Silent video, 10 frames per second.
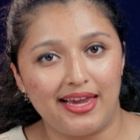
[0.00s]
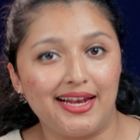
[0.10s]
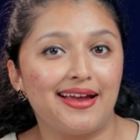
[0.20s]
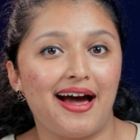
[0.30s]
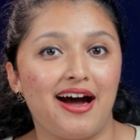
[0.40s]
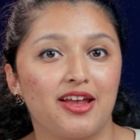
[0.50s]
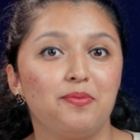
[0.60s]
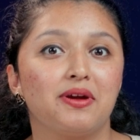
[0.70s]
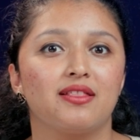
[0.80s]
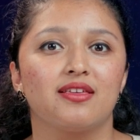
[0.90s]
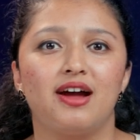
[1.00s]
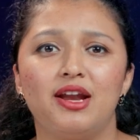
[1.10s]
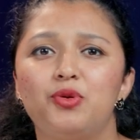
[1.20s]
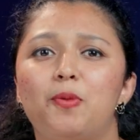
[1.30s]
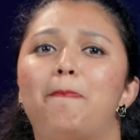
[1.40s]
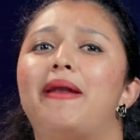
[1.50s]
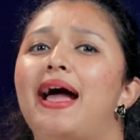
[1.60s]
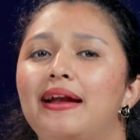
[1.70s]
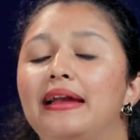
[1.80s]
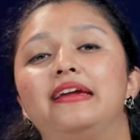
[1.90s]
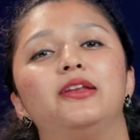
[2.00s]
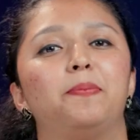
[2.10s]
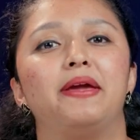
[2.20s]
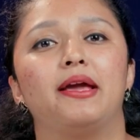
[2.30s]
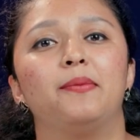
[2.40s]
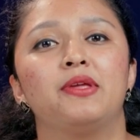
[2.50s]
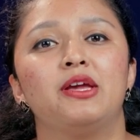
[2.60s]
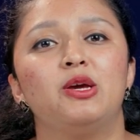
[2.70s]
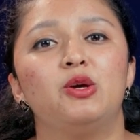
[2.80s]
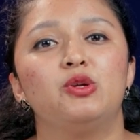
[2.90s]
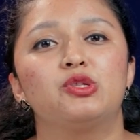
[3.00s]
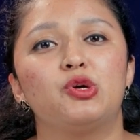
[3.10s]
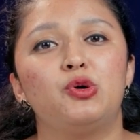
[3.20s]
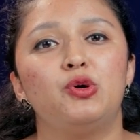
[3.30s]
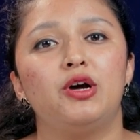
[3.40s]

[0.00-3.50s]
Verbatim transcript: இல்லைனா ஆரம்பிக்கிறதுக்கான ஒரு பிளானில் இருப்பீங்க ஸோ